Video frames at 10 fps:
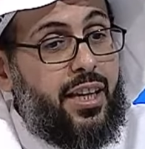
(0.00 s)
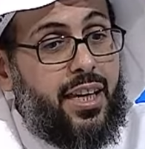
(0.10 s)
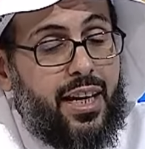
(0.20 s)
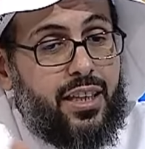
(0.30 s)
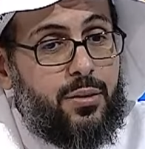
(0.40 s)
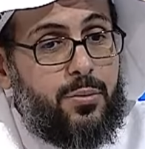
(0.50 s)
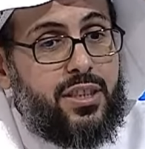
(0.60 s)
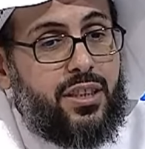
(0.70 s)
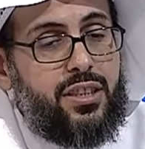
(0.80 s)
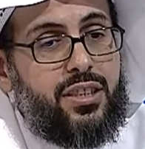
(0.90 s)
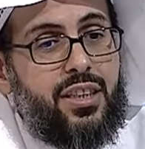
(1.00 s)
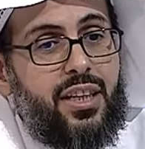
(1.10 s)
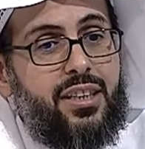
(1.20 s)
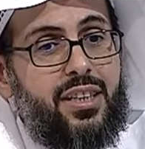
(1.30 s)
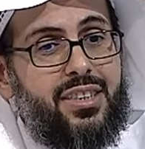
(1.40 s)
لكن ميزة
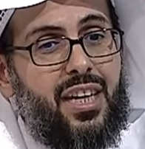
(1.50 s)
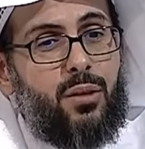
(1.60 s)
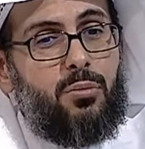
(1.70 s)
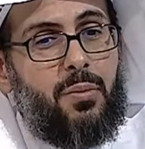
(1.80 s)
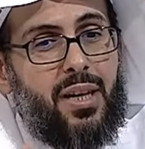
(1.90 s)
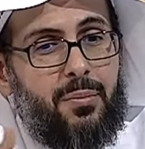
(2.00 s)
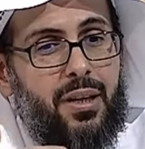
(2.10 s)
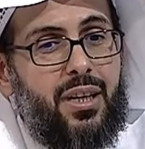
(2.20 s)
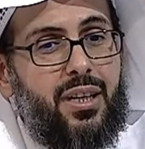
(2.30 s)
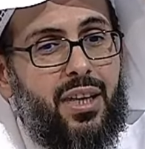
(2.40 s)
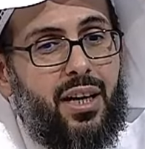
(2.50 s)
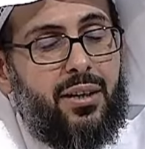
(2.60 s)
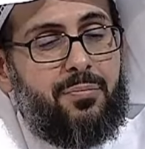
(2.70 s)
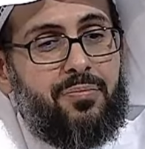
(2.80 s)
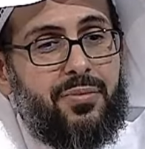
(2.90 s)
السيرة أن الإنسان ربما يمل إذا